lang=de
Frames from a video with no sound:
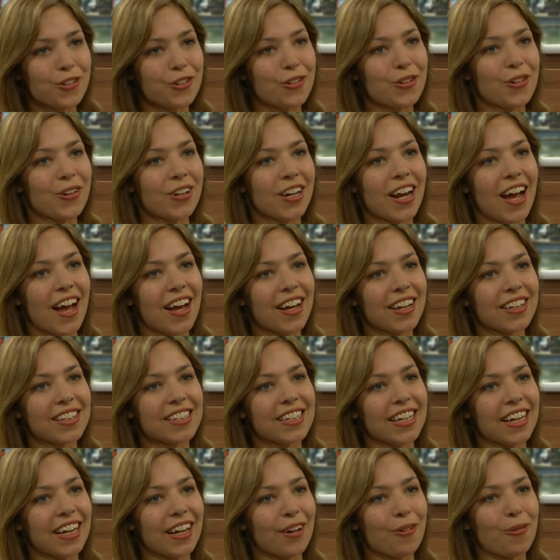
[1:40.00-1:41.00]

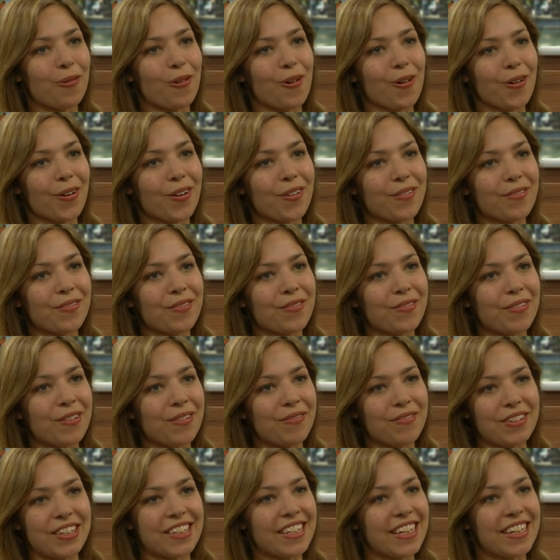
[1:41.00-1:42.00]
Schönheitschirurg.
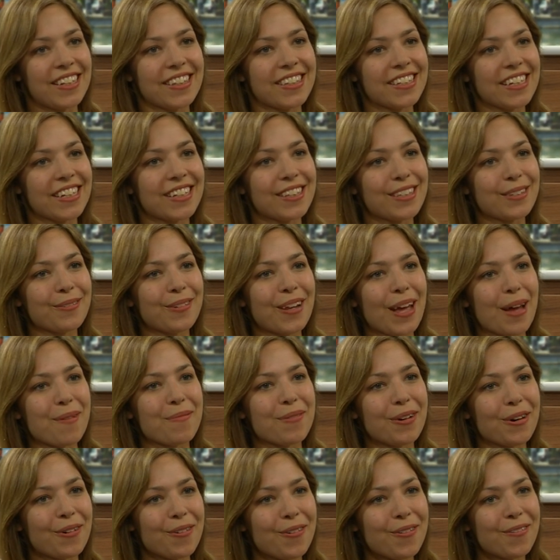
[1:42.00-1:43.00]
Wie, wie, sind Sie zu
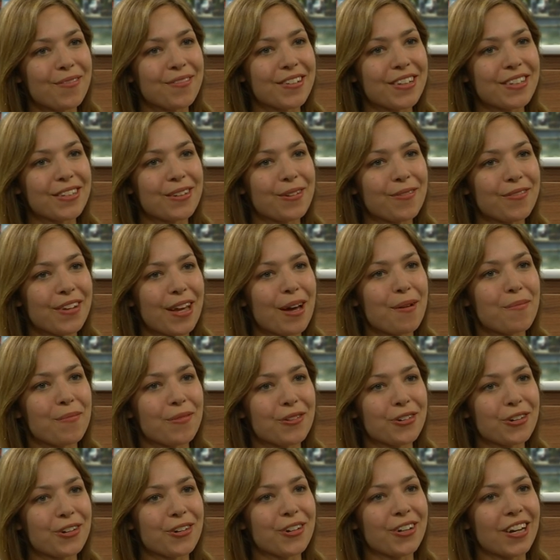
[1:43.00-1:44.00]
dem gekommen? Wieso
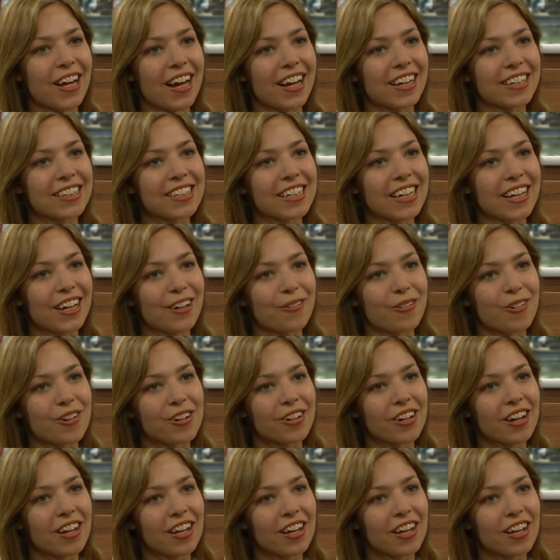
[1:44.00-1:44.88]
wird man Schönheitschirurg?